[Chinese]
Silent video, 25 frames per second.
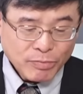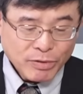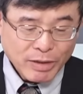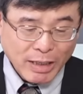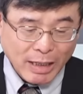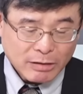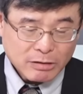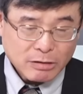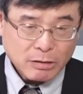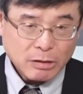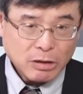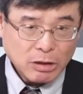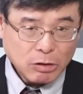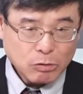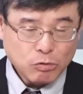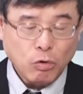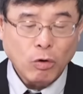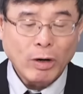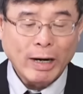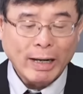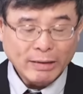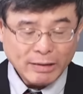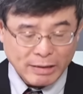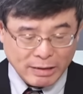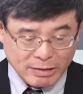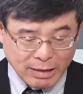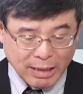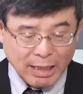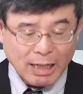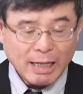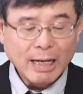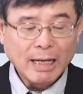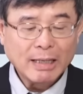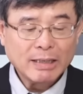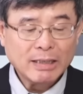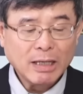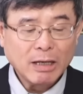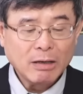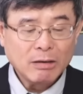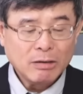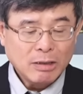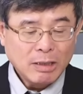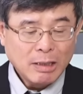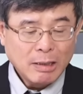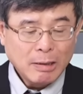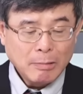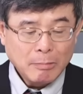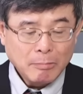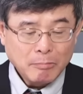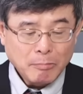那你果然你现在看到
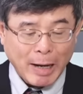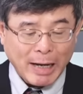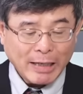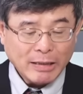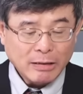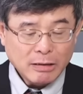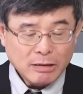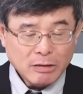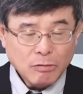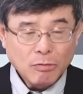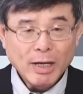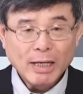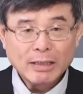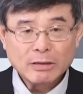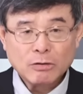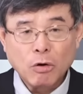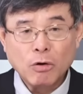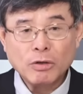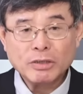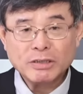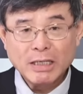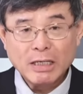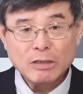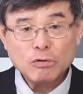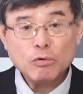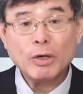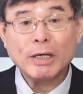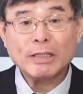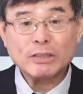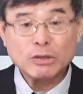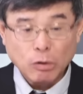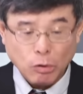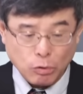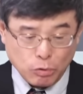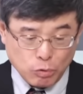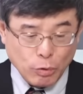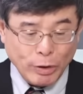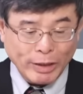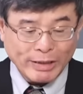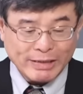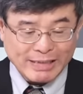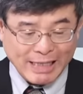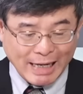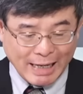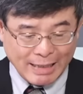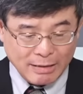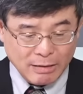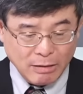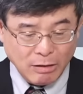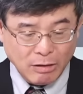白的的话，空间越走越
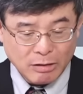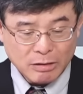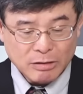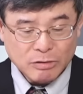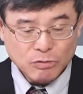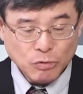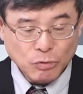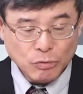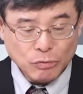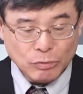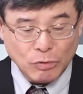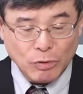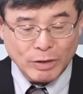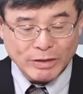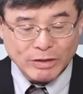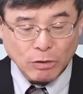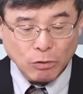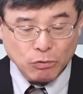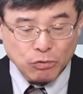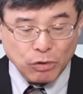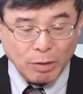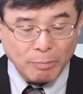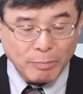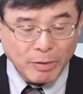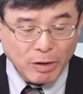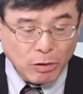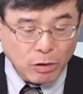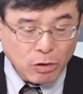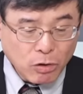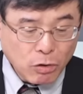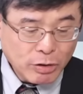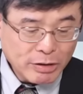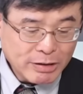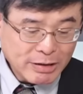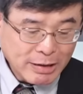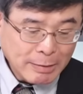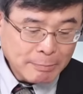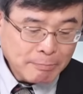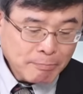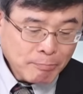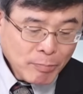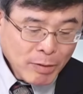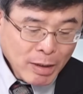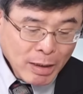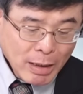窄啊、哦，越走越没有空间。